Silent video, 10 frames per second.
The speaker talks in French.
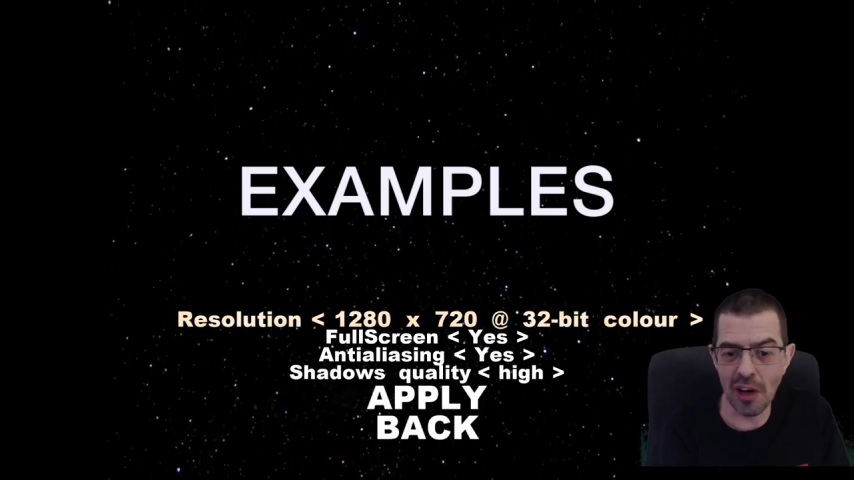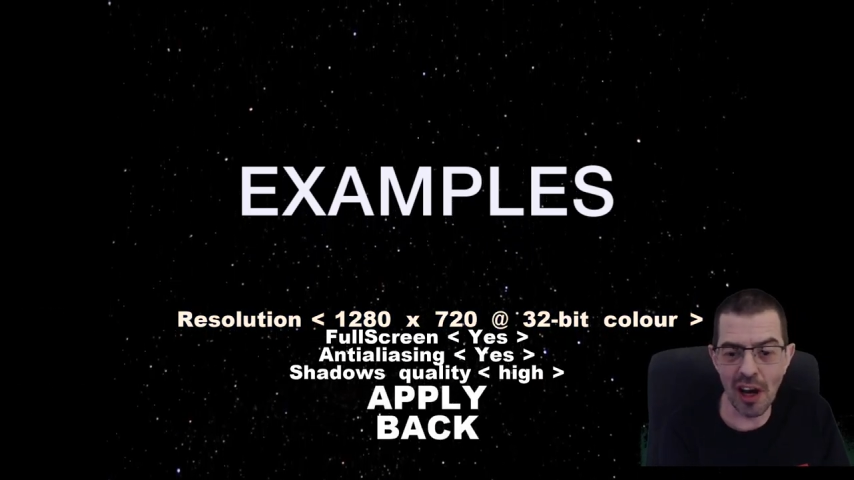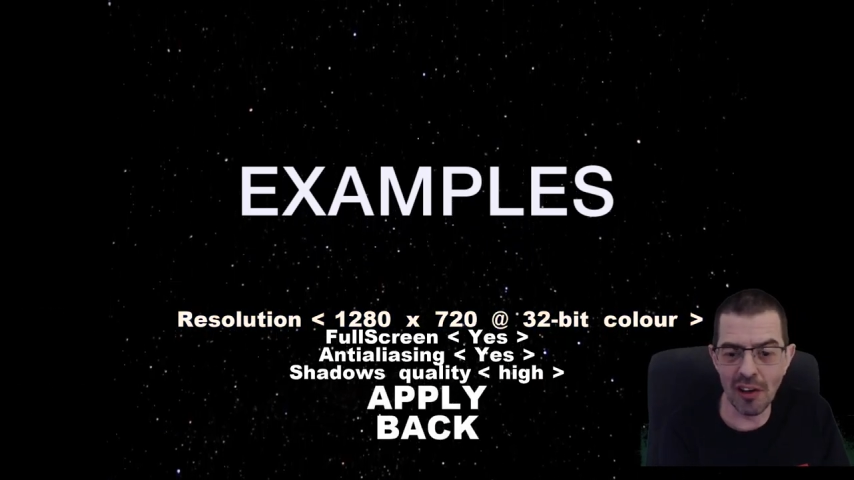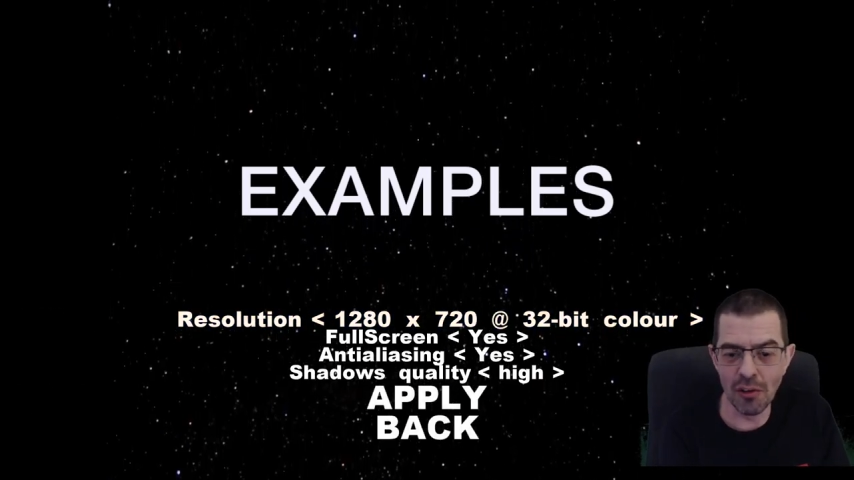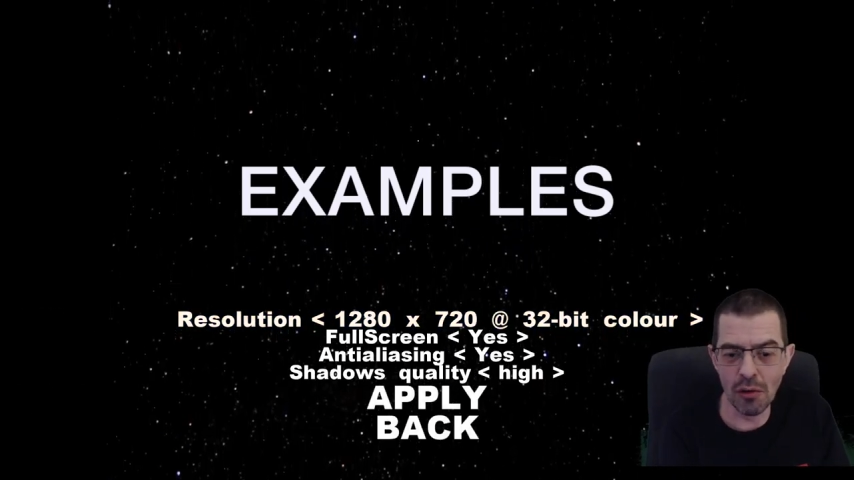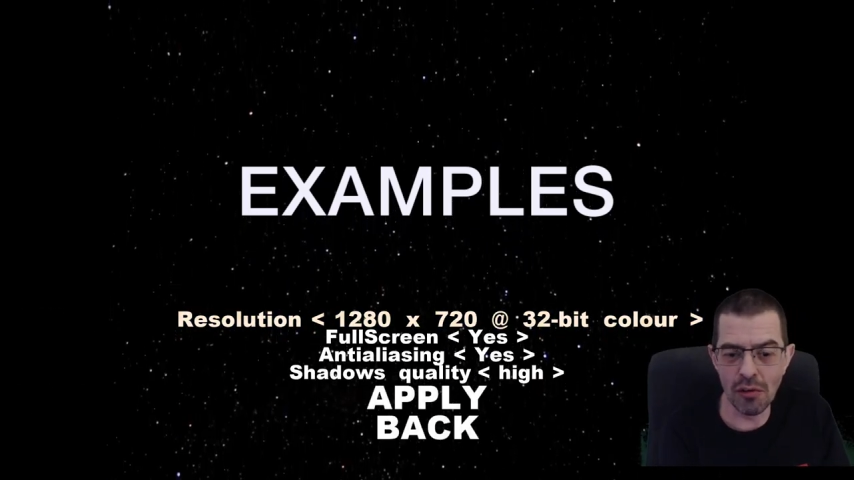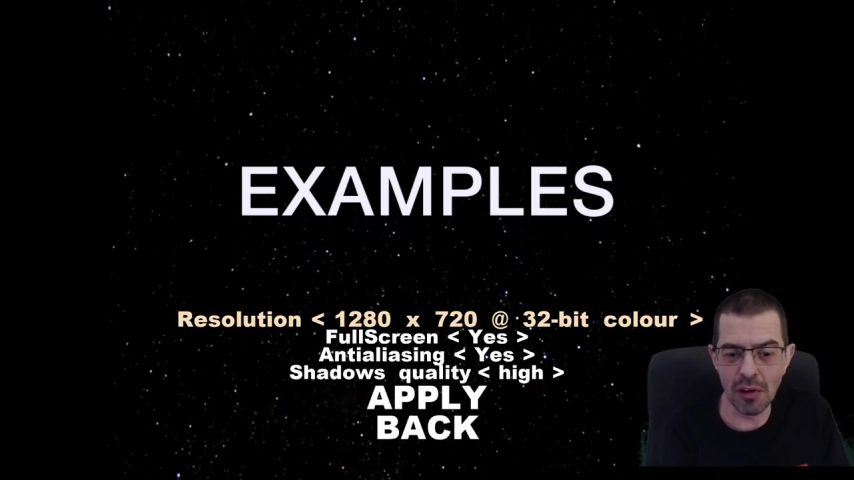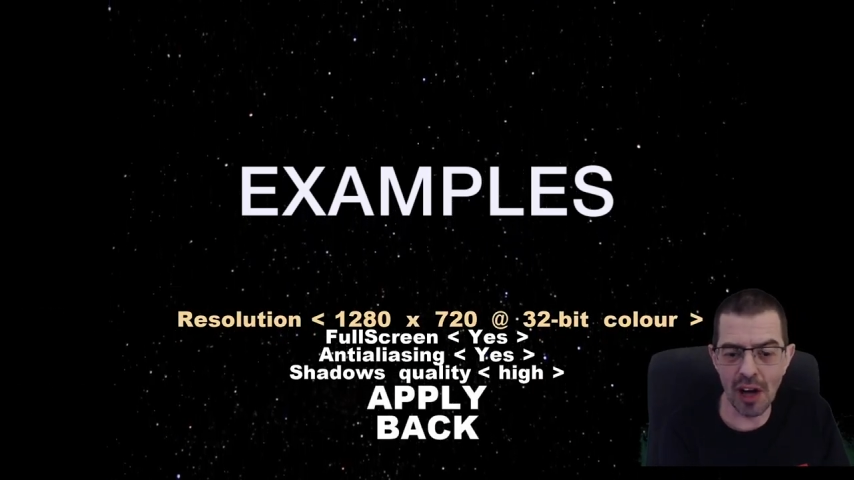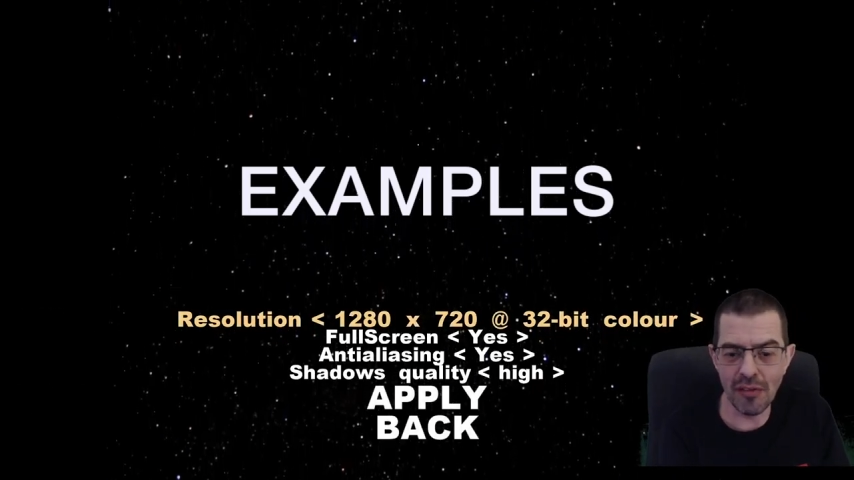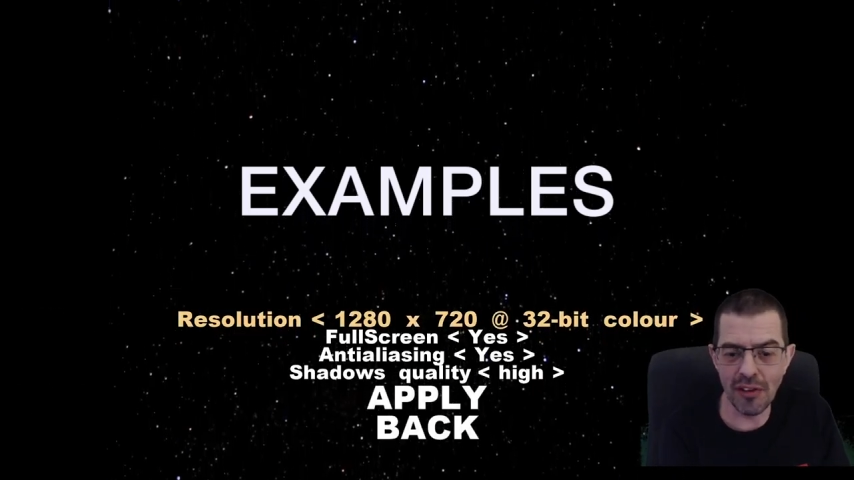la résolution
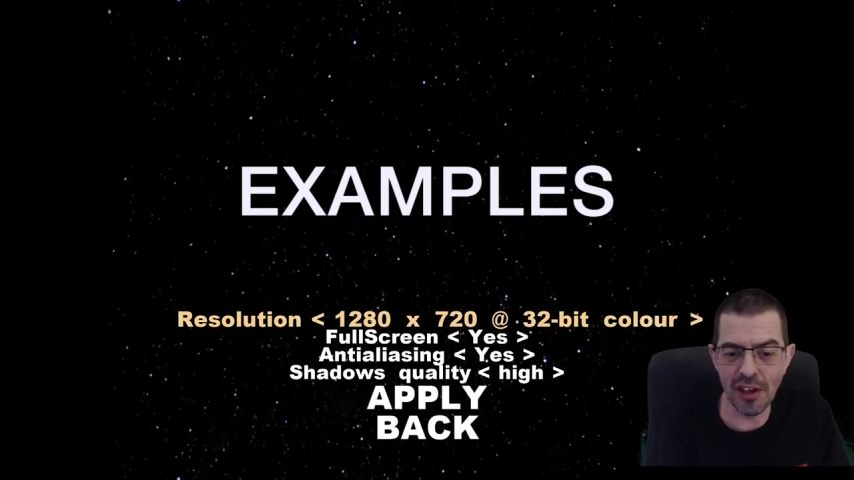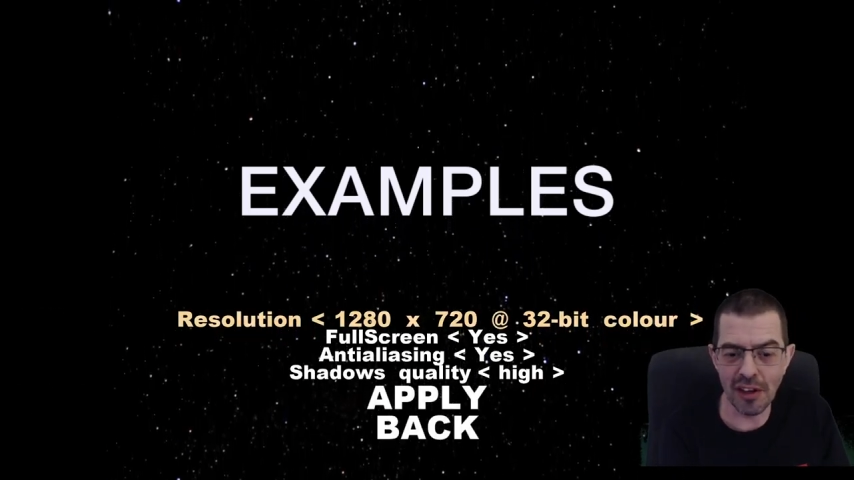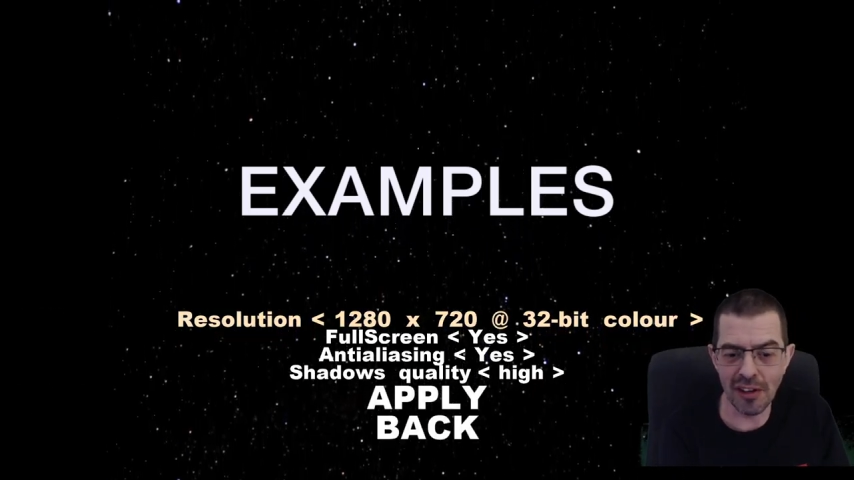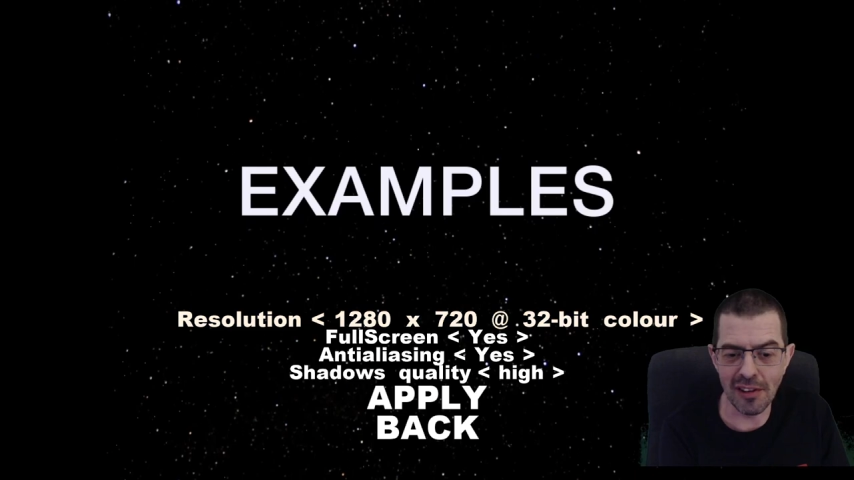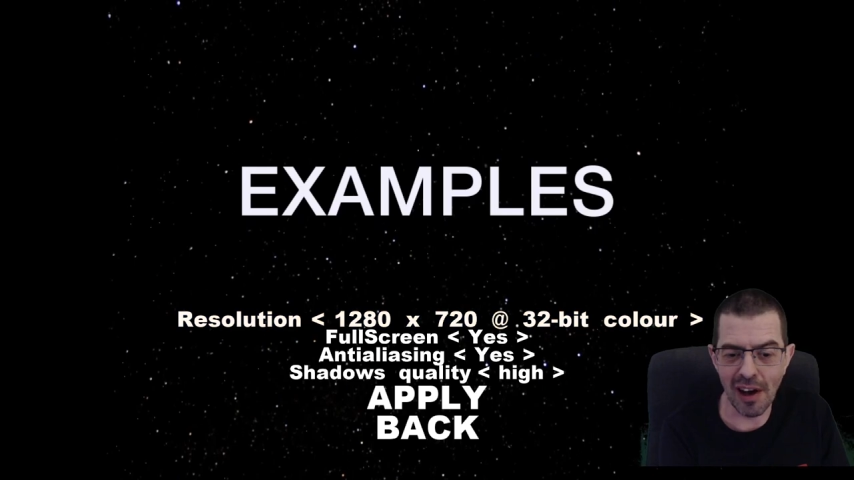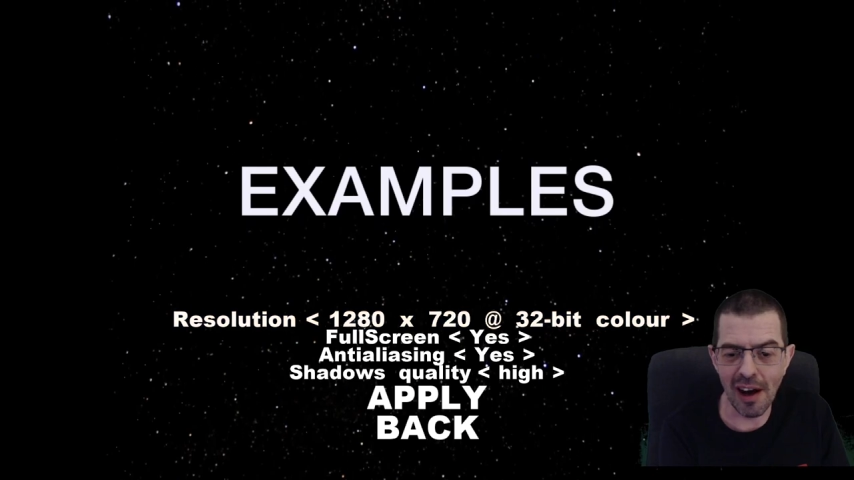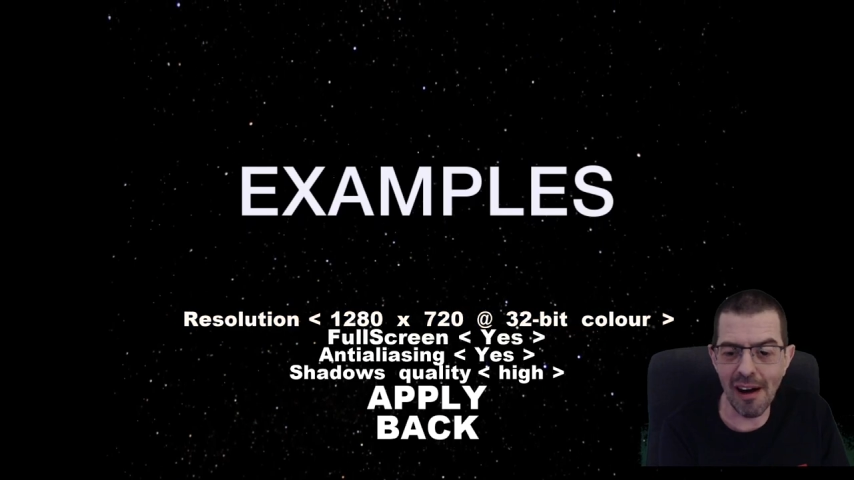graphique, etc.